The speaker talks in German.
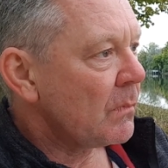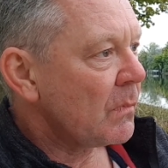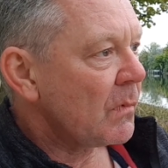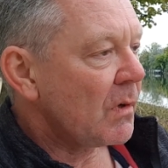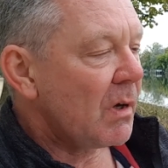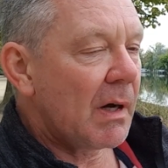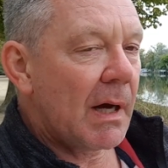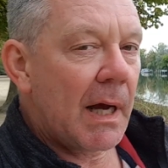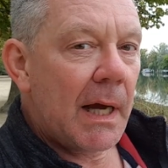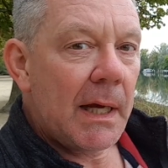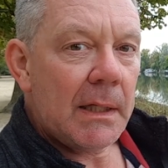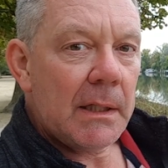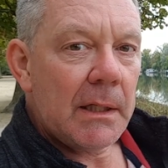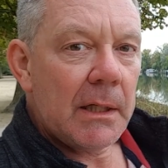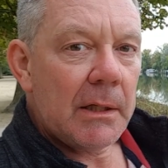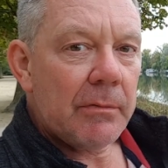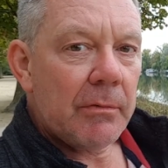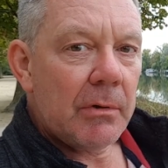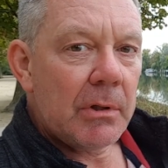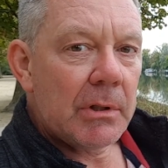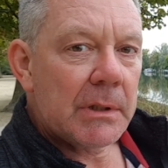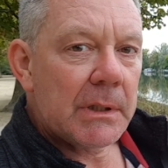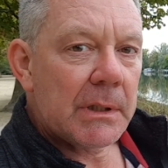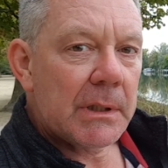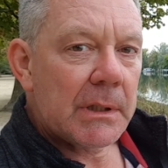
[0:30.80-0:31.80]
Eigentlich
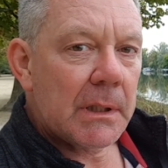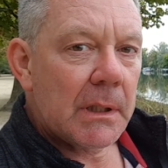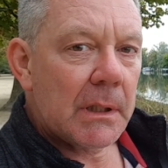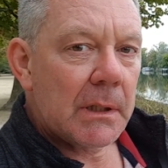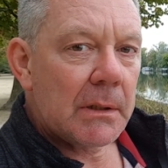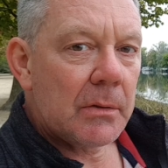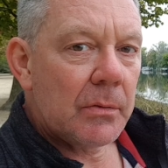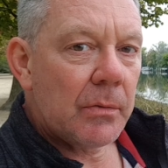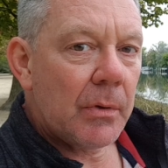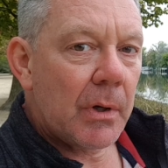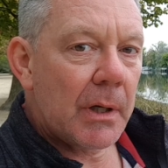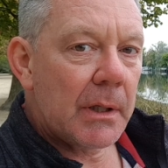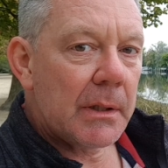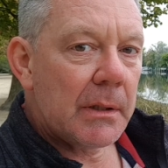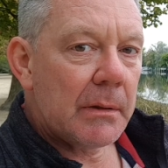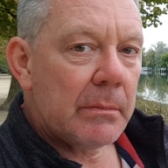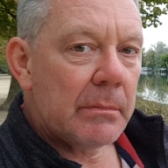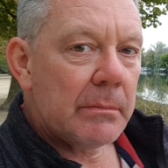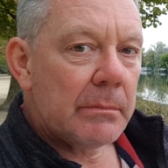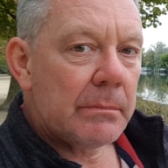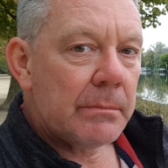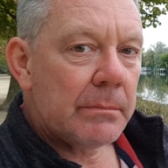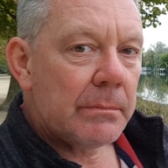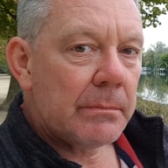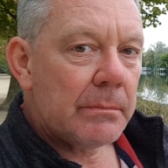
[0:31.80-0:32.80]
wollte ich ja nur
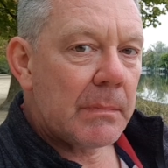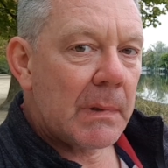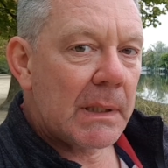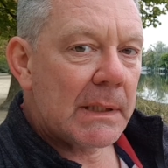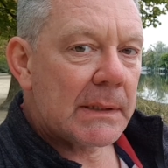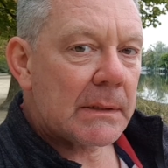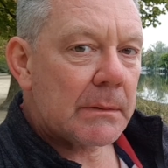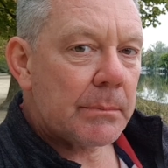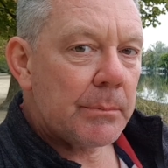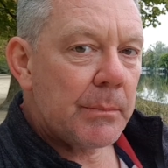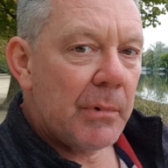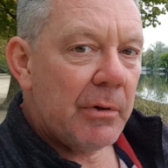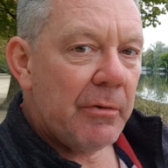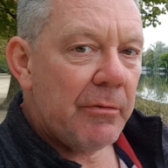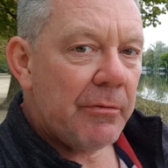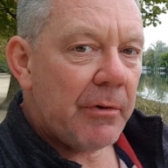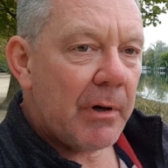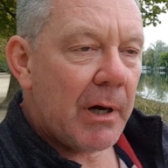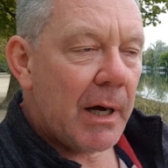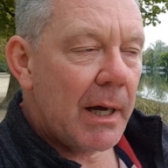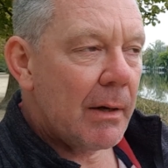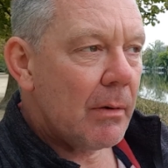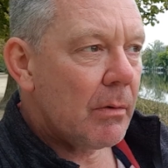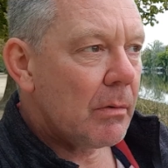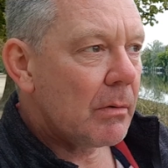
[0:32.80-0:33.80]
eine
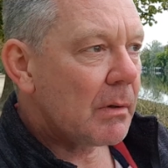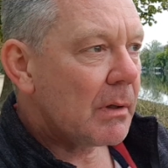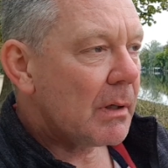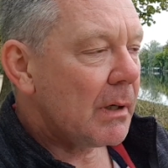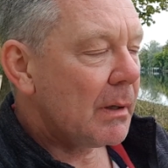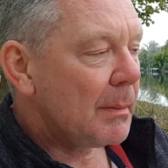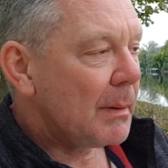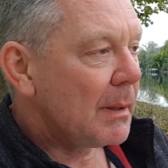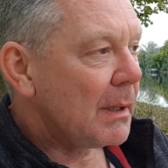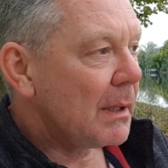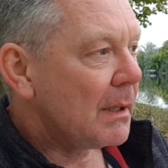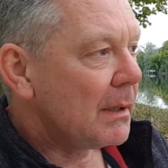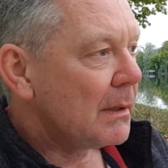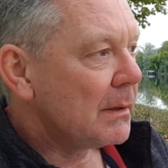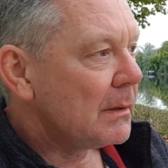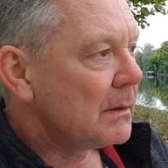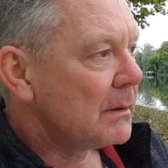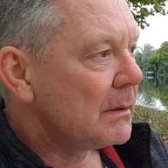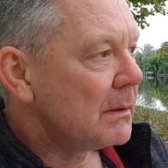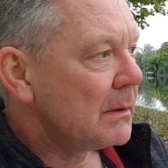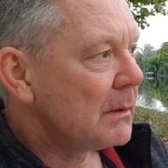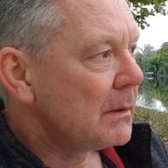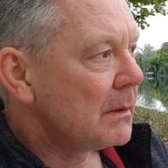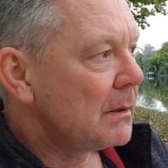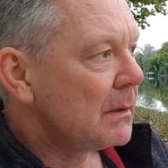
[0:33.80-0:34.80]
Maskenbefreiung, aber
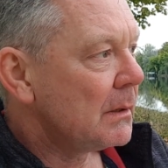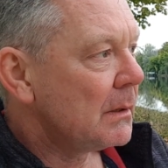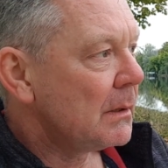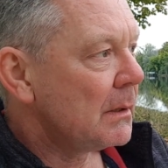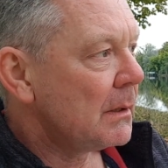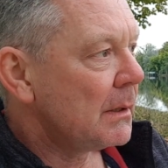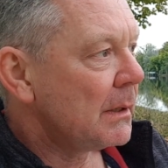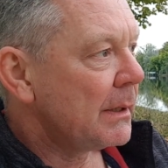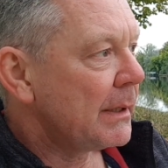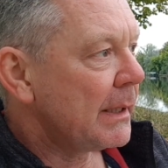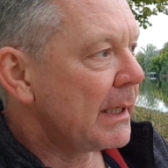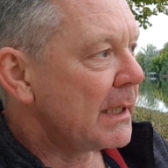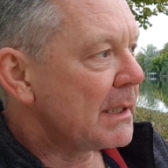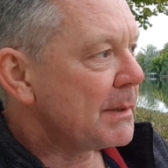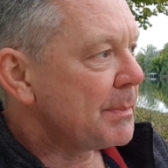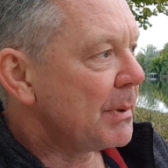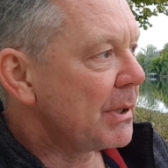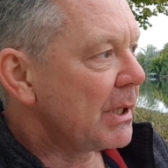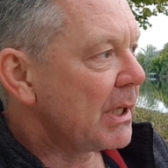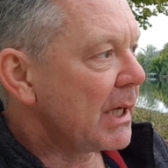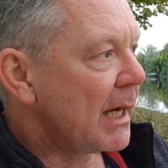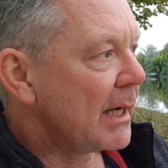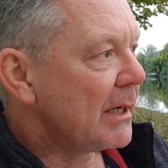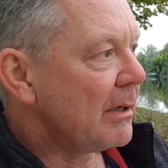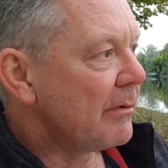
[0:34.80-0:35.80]
jetzt
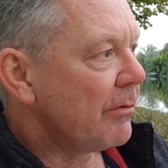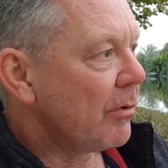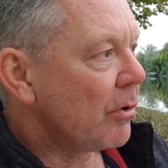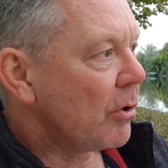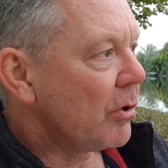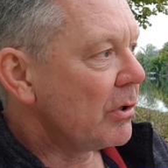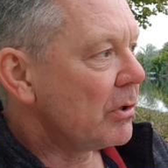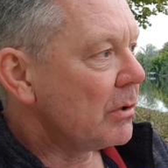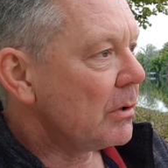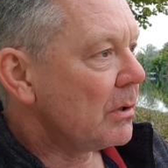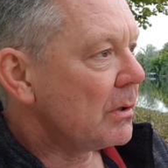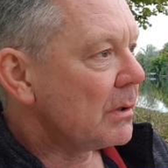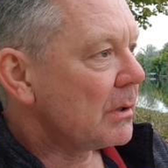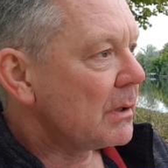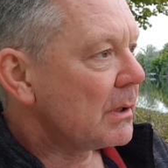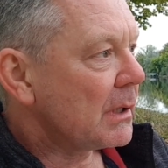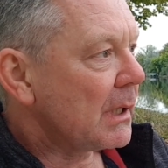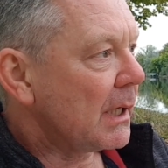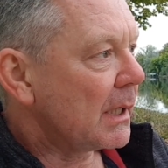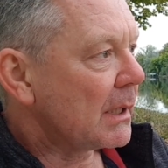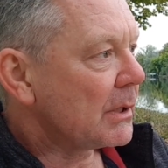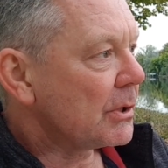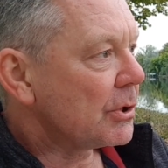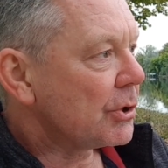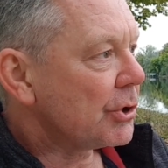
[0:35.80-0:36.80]
bin ich eine Woche
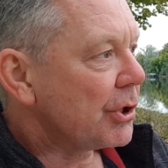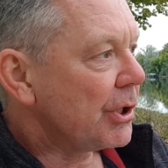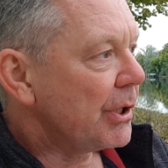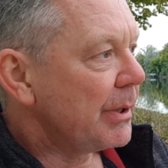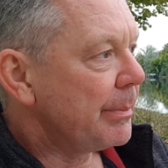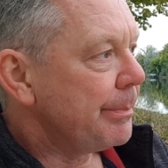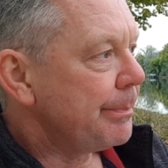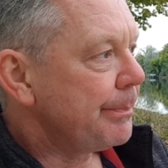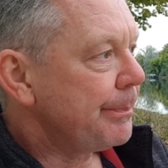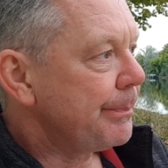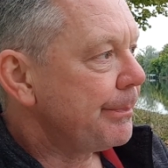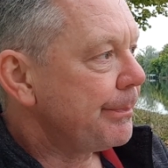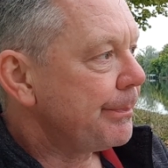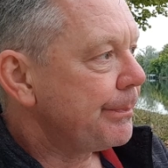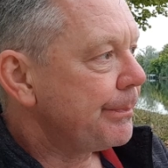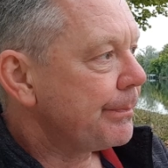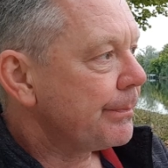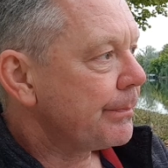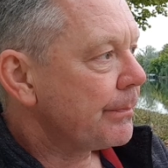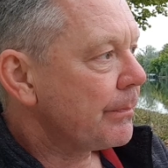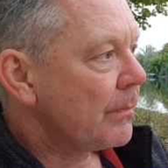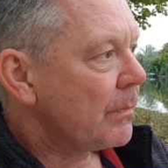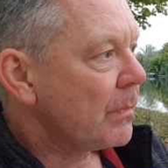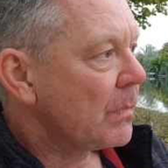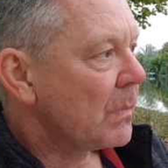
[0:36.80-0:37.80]
krankgeschrieben.
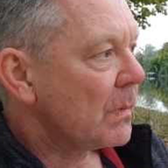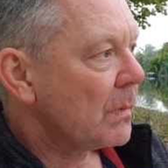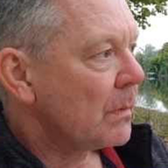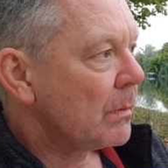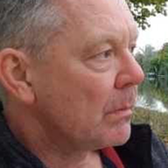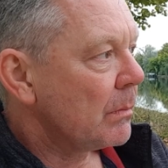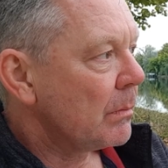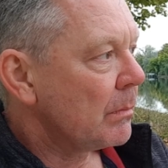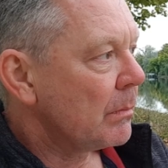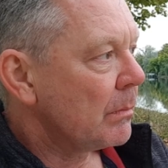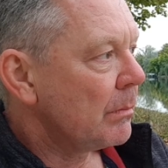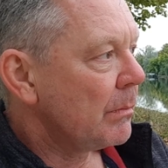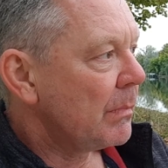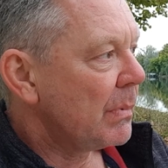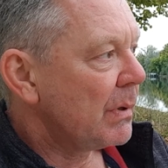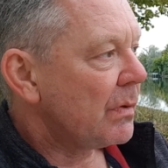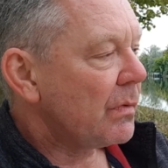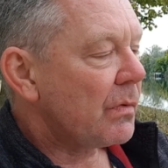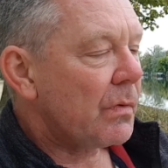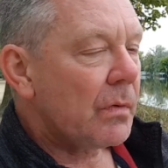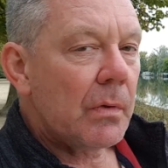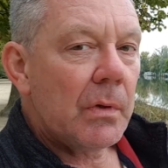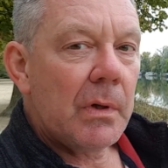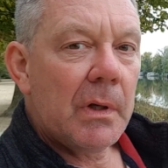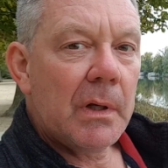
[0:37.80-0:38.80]

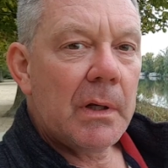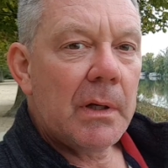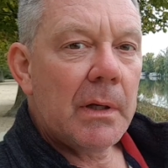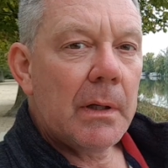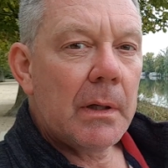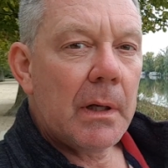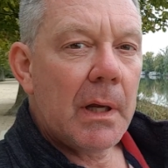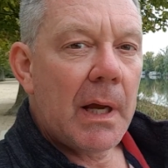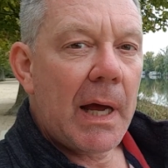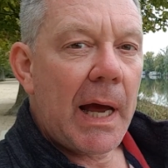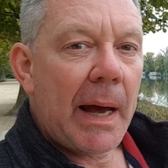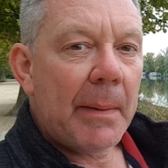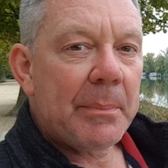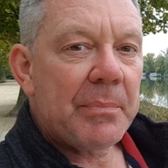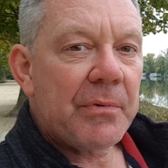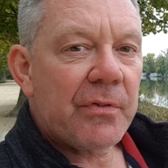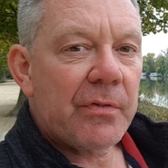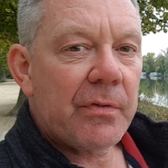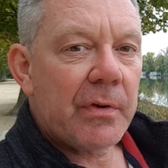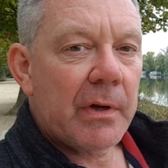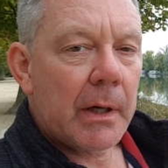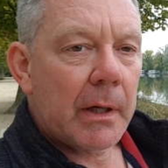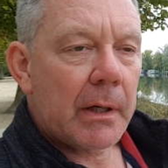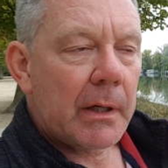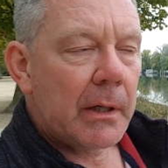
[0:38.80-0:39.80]
Bis zu den
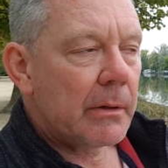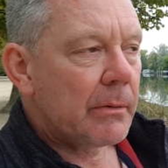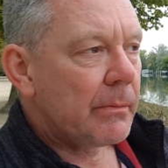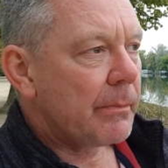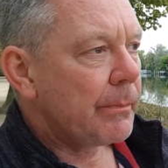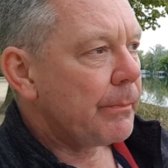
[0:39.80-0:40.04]
Herbstferien.